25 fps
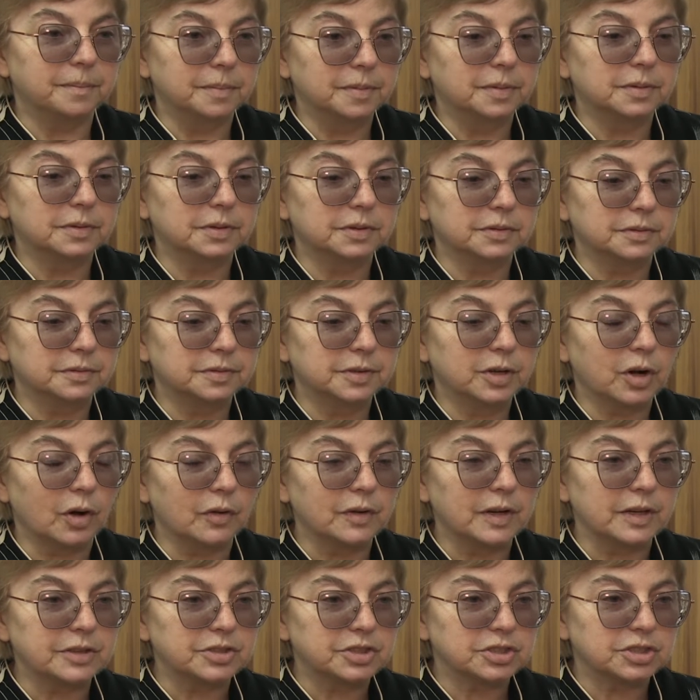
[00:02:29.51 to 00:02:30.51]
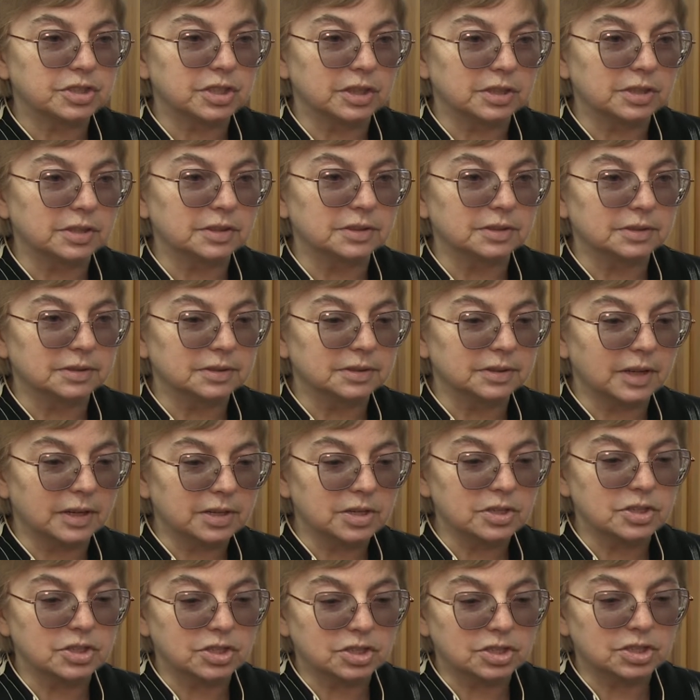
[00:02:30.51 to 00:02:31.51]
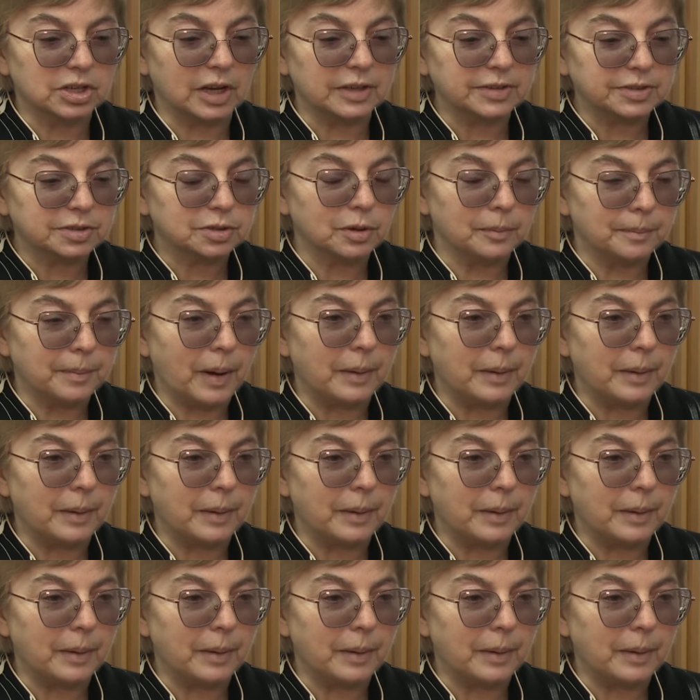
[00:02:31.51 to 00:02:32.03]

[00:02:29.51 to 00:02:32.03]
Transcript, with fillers: e, wykonać ten e, jakieś ciasto,